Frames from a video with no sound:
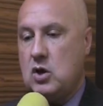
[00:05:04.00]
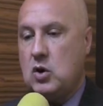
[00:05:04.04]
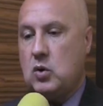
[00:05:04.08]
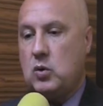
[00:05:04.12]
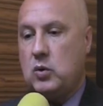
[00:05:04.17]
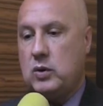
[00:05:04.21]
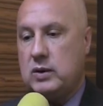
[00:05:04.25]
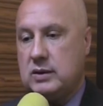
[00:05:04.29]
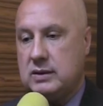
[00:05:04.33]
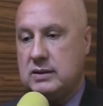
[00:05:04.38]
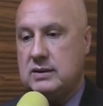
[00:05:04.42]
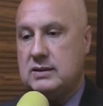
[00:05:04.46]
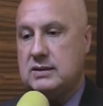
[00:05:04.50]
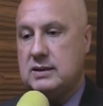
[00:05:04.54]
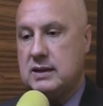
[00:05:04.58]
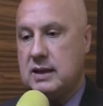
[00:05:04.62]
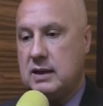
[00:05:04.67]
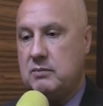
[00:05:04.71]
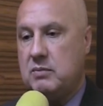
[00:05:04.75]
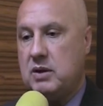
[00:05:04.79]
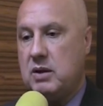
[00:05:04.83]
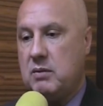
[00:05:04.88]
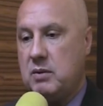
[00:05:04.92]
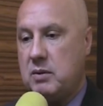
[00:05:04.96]
quindi
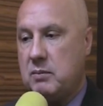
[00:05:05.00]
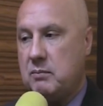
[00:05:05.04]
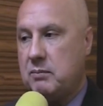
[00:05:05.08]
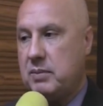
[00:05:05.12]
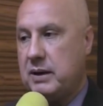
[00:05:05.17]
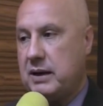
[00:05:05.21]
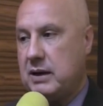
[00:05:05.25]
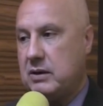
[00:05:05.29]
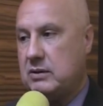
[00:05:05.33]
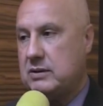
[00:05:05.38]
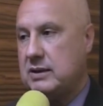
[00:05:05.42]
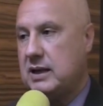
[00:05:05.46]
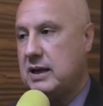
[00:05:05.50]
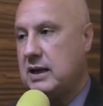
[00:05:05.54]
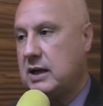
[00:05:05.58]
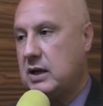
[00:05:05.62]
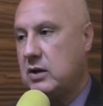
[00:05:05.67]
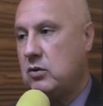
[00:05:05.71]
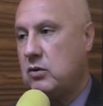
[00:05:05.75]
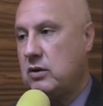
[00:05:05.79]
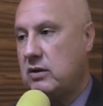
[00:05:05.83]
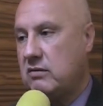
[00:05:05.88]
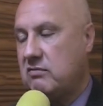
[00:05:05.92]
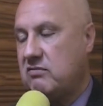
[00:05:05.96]
abbiamo imparato
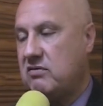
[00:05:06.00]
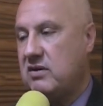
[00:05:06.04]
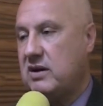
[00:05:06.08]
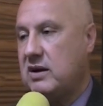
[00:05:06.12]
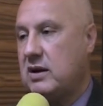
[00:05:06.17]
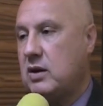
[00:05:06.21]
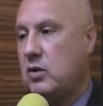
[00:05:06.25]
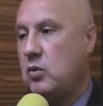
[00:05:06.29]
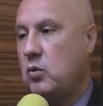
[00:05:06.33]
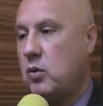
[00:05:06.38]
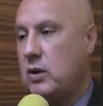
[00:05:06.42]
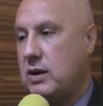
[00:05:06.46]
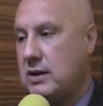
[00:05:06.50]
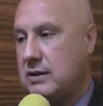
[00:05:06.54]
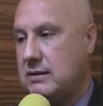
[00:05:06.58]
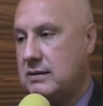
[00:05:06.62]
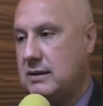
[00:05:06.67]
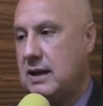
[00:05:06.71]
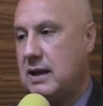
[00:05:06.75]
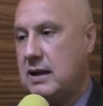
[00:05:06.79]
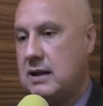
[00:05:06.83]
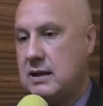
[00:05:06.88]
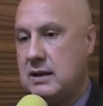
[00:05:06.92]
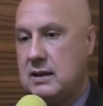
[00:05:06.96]
anche noi a fare
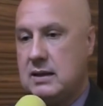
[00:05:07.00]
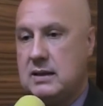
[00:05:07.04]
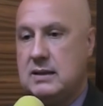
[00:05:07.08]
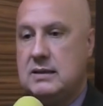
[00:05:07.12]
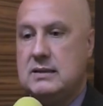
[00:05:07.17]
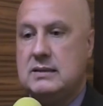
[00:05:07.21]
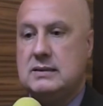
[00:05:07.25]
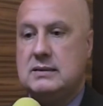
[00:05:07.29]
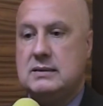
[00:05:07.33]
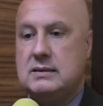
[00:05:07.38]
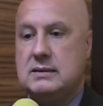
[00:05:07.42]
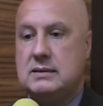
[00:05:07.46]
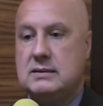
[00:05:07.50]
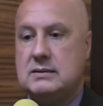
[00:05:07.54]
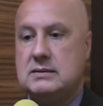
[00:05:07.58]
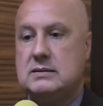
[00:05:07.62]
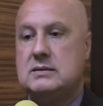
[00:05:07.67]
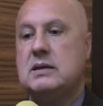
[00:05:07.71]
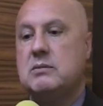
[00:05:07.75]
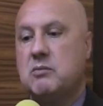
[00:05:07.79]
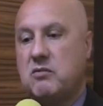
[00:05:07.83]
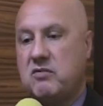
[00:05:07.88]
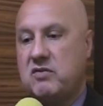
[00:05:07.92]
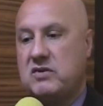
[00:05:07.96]
qualità,
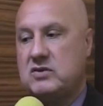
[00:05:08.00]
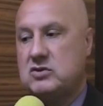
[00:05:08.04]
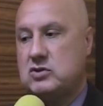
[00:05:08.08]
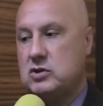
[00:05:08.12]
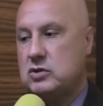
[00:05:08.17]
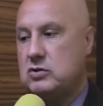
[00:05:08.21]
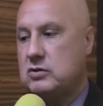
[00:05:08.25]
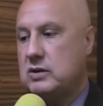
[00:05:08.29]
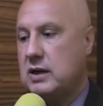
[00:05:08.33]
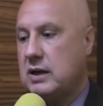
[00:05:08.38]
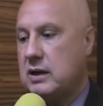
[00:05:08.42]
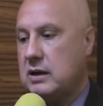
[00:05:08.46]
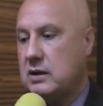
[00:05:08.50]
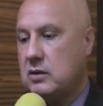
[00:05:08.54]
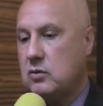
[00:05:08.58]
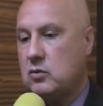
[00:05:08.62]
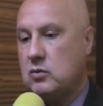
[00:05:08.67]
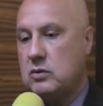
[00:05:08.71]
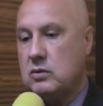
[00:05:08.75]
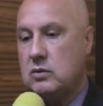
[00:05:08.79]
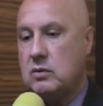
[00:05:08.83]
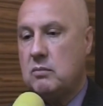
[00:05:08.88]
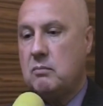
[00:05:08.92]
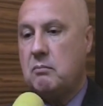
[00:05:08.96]
stiamo facendo anche
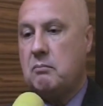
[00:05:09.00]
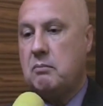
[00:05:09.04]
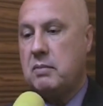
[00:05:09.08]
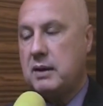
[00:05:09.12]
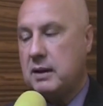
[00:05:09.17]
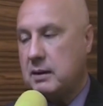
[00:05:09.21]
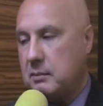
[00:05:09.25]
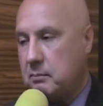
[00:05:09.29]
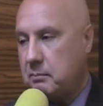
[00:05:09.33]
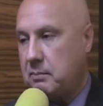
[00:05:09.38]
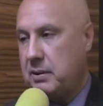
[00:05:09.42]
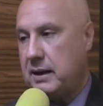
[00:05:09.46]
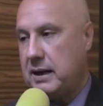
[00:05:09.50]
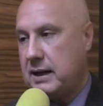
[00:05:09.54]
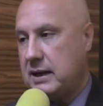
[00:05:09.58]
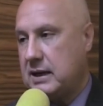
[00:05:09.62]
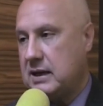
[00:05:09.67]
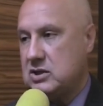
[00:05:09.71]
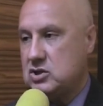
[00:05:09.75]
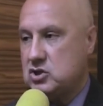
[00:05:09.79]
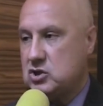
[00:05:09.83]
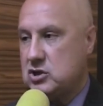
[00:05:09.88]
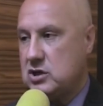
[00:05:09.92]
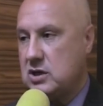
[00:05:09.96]
un bel
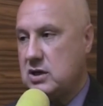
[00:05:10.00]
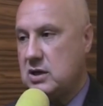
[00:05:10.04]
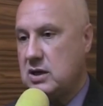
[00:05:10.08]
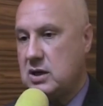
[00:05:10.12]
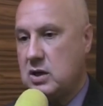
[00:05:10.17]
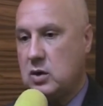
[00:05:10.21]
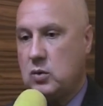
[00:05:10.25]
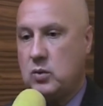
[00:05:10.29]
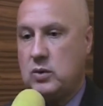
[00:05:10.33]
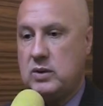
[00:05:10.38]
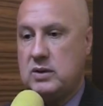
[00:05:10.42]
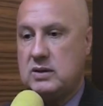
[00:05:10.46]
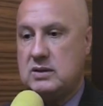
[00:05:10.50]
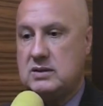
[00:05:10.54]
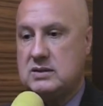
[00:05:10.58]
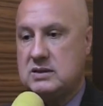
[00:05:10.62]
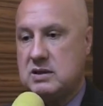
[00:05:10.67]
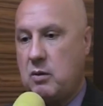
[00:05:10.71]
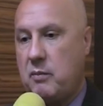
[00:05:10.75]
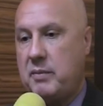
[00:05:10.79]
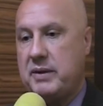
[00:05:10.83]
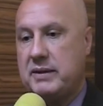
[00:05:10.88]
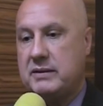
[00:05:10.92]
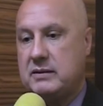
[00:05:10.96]
packaging, quindi
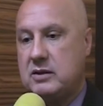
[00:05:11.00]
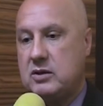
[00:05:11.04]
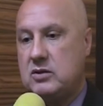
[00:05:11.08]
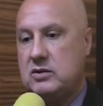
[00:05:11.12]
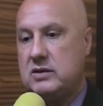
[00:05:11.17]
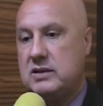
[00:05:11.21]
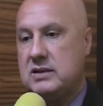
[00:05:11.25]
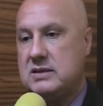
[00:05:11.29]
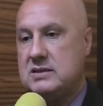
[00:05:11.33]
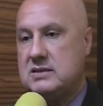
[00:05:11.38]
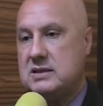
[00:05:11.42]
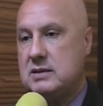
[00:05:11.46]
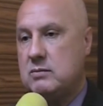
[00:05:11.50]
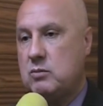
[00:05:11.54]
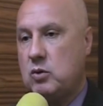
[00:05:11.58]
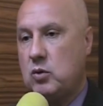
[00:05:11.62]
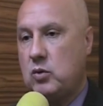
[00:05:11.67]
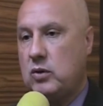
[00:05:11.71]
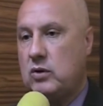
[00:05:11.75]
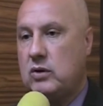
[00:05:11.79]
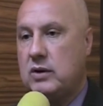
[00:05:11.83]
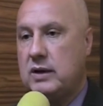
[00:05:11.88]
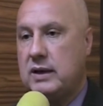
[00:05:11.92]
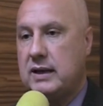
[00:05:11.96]
stiamo mettendo insieme
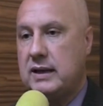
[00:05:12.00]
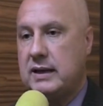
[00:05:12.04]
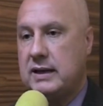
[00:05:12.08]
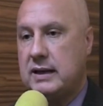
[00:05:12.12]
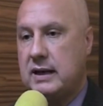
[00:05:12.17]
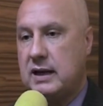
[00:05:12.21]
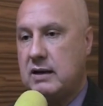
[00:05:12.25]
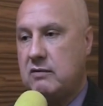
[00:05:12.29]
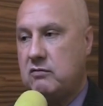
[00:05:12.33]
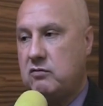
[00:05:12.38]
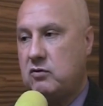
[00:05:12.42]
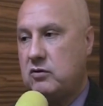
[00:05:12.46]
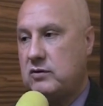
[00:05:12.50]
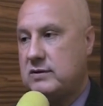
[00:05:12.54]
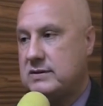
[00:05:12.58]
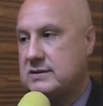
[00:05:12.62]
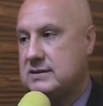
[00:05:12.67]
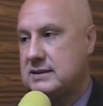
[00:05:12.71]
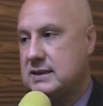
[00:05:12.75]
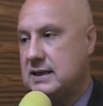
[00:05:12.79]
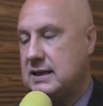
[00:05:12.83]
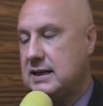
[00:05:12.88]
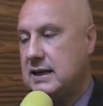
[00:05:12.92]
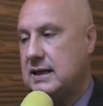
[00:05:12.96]
quello che era la
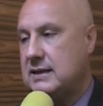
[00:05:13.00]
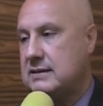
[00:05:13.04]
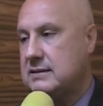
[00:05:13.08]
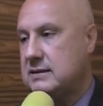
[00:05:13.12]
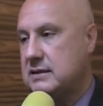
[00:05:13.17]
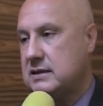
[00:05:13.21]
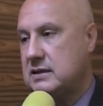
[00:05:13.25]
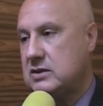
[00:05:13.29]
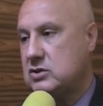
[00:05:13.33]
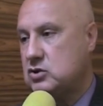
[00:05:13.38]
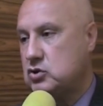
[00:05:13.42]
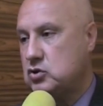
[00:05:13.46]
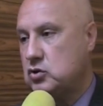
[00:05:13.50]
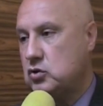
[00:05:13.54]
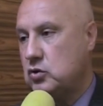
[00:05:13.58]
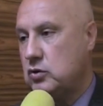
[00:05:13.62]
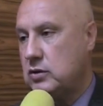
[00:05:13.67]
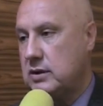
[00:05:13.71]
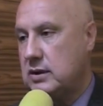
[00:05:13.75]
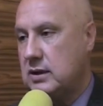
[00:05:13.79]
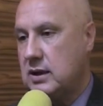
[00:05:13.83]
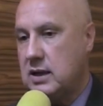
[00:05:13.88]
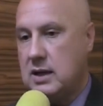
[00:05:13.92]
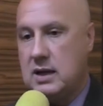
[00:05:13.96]
forza delle altre
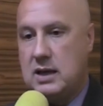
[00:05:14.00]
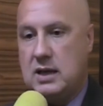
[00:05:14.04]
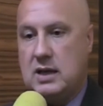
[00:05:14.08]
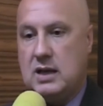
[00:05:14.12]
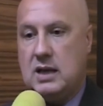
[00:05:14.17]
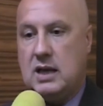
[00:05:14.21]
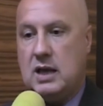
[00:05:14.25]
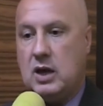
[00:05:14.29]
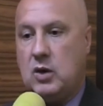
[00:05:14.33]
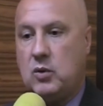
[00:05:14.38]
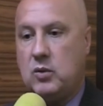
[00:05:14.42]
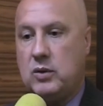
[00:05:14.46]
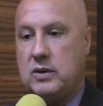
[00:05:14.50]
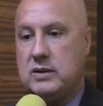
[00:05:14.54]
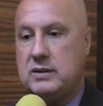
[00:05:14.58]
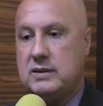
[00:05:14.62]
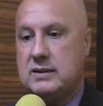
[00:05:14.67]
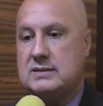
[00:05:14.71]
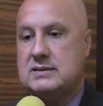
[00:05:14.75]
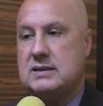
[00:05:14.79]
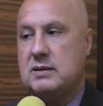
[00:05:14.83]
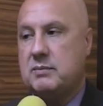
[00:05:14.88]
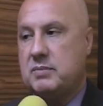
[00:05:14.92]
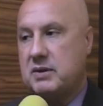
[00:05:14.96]
regioni e quindi
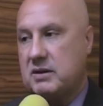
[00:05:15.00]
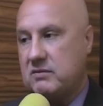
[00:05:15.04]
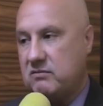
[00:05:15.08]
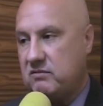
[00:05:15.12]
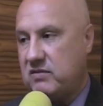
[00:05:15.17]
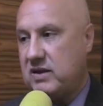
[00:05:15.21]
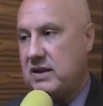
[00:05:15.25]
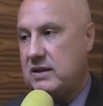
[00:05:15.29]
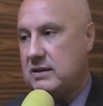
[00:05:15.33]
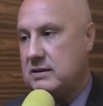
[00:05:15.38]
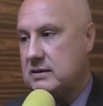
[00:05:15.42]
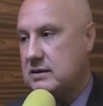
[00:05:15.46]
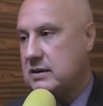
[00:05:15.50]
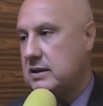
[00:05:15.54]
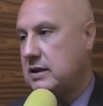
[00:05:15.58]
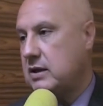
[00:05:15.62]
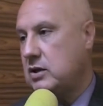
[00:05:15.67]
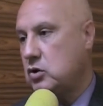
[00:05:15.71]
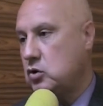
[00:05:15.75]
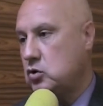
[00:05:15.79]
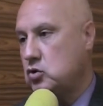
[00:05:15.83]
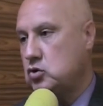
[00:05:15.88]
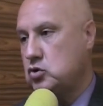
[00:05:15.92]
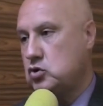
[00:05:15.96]
il saper vendere
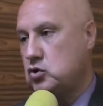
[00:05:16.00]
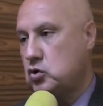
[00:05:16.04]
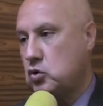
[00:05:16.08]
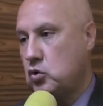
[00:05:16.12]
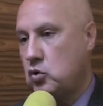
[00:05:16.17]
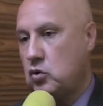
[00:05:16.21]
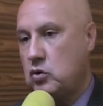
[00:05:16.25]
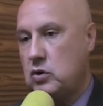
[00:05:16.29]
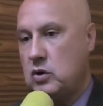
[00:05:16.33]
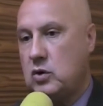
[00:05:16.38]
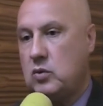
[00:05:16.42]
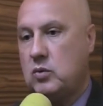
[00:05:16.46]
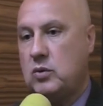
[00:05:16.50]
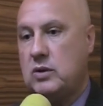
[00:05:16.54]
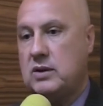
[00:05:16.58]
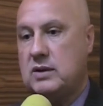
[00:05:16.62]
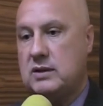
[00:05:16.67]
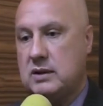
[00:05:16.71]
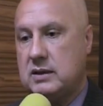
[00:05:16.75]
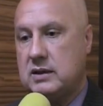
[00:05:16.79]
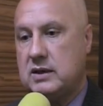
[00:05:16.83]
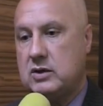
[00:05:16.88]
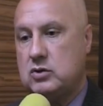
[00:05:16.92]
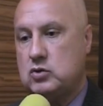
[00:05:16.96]
il nostro olio,
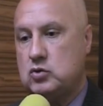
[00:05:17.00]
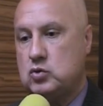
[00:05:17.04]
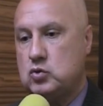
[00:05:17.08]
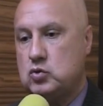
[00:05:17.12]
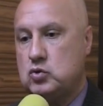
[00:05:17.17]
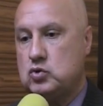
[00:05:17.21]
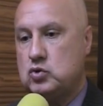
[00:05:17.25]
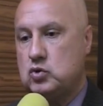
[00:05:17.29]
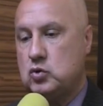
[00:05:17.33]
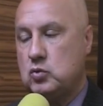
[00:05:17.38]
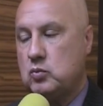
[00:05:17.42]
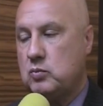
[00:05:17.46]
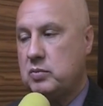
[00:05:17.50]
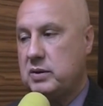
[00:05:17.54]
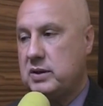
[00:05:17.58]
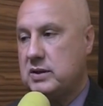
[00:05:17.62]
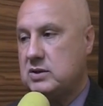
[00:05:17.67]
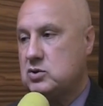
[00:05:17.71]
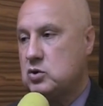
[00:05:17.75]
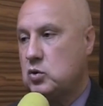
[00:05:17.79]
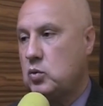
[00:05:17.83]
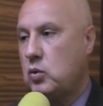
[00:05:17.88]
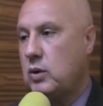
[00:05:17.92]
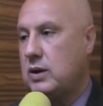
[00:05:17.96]
quindi raggiungere un
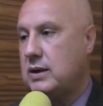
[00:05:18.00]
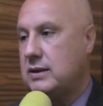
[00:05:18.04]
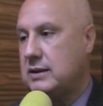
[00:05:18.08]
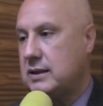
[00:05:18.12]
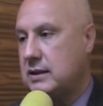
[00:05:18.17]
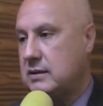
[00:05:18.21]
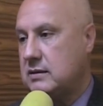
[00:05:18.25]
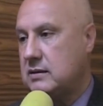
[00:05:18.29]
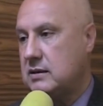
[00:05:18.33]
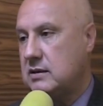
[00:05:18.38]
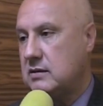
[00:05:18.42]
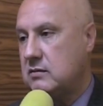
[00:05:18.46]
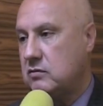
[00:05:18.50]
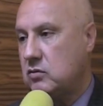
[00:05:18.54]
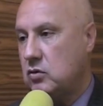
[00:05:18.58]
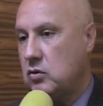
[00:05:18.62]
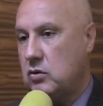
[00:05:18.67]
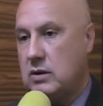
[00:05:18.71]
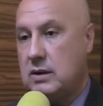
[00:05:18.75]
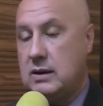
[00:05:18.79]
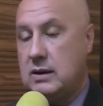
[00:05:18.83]
prezzo qualitativo